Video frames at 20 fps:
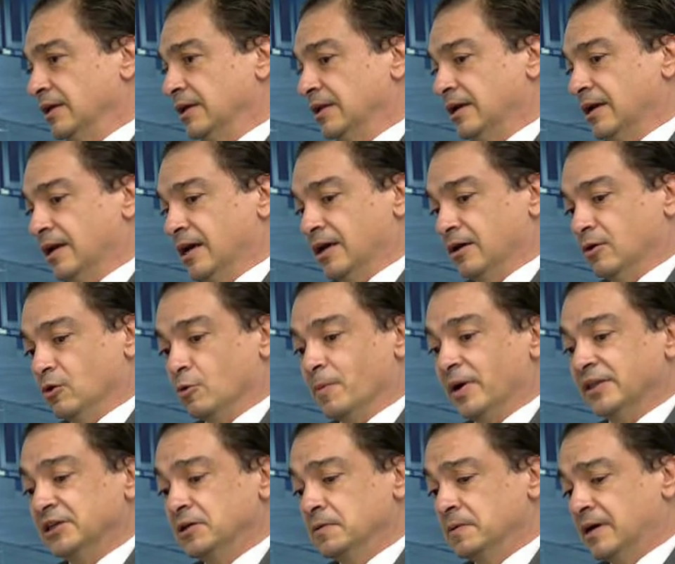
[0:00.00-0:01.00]
en la
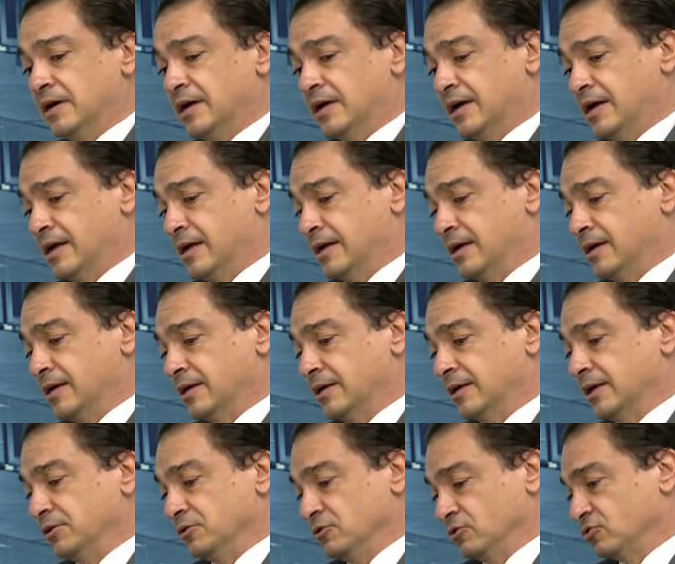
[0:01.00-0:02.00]
normativa
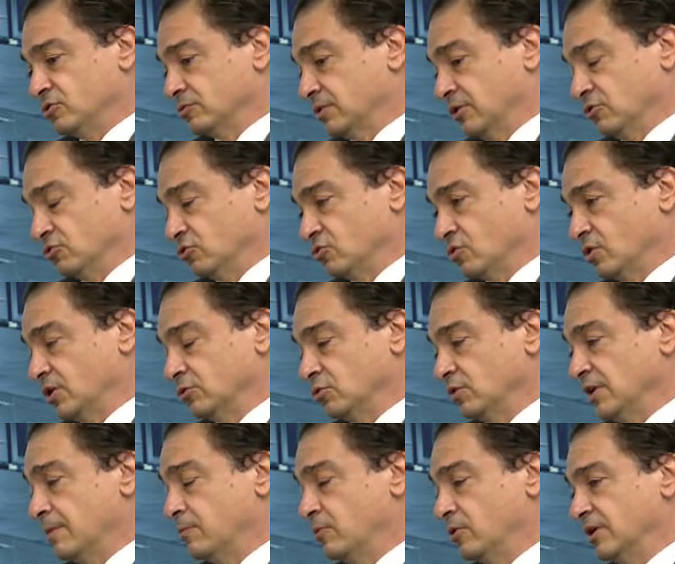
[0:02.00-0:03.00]
que, yo que nosotros
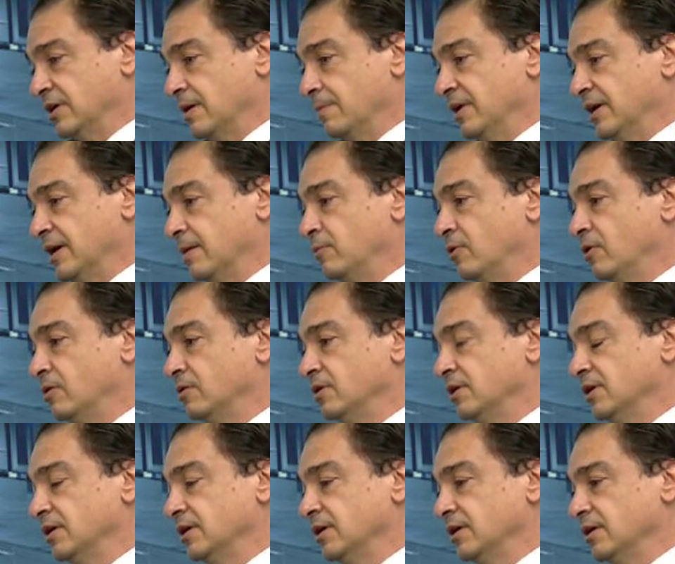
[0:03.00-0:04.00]
estudiamos y que aplicamos,
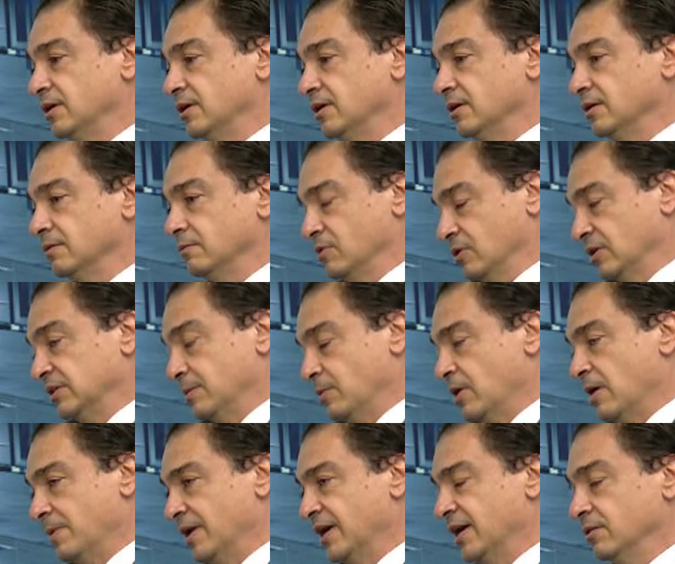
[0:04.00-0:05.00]
que
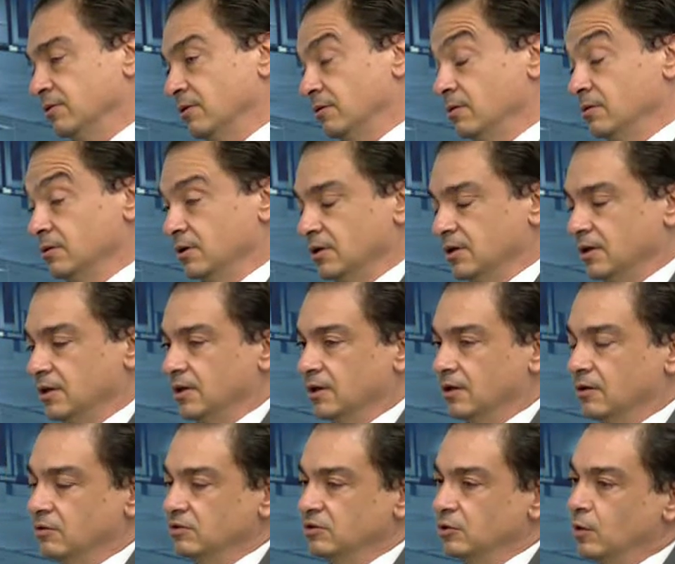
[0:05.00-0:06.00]
estamos aplicando ¿no?
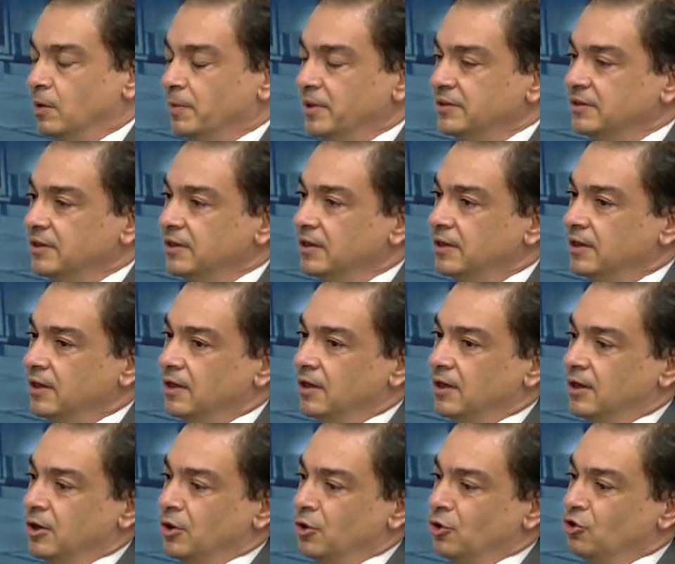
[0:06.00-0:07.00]
continuamente,
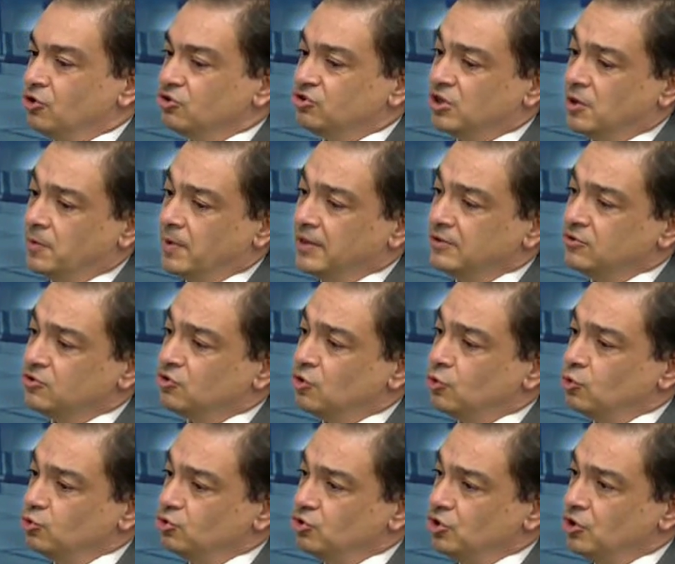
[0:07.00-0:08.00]
no se ven
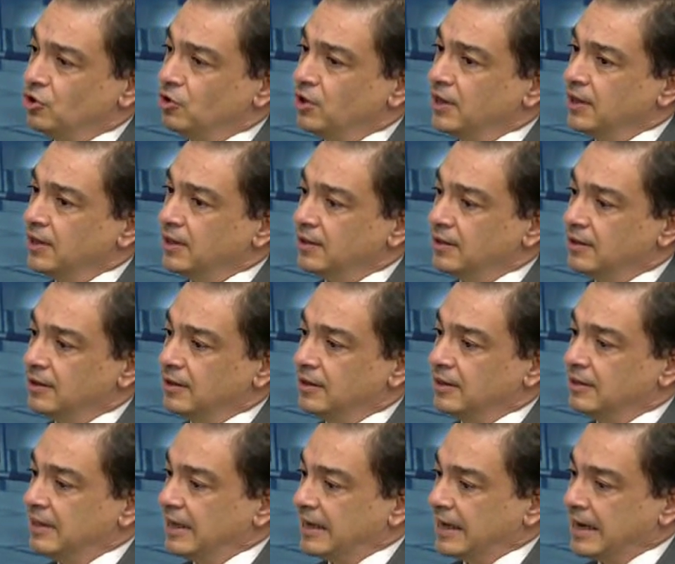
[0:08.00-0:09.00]
soluciones
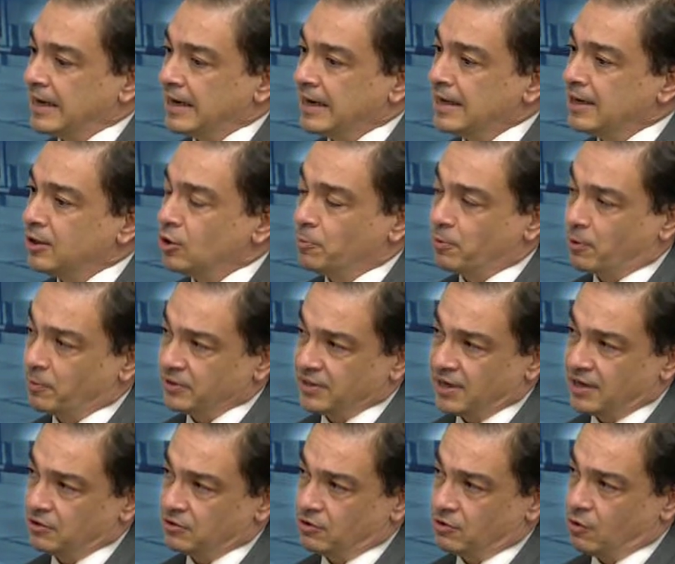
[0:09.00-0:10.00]
de cara a los
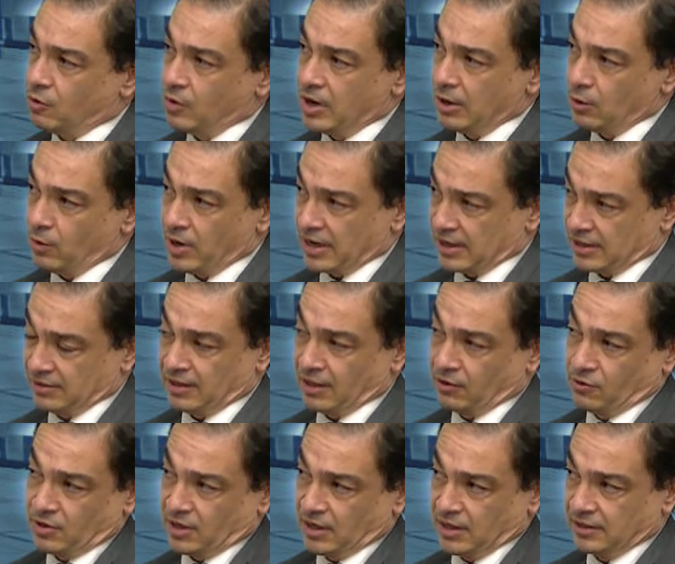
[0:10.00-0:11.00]
propietarios o a los
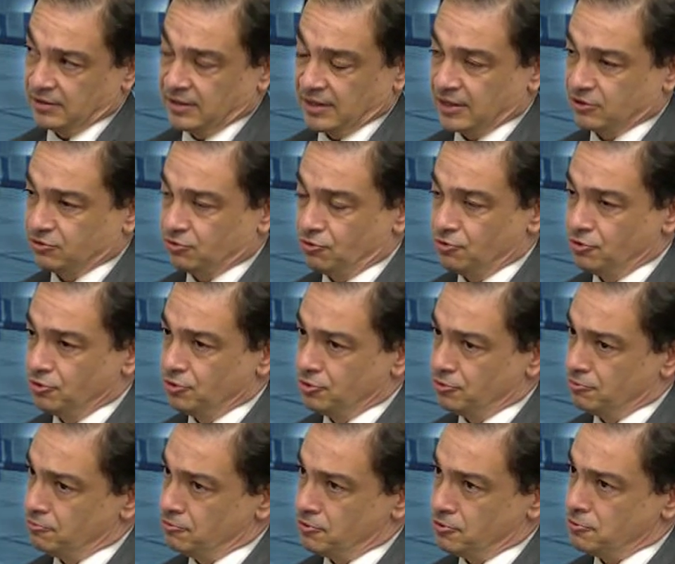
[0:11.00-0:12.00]
arrendadores en este caso, ¿no?
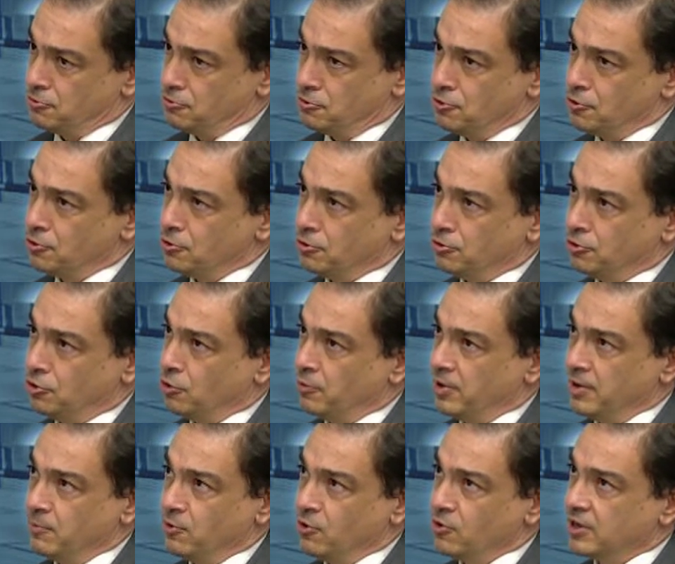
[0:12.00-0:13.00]
No, no, no
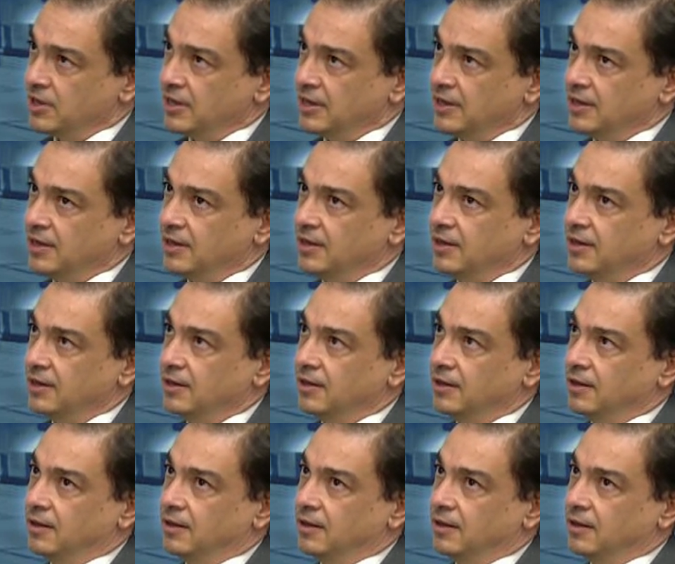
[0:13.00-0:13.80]
vemos que,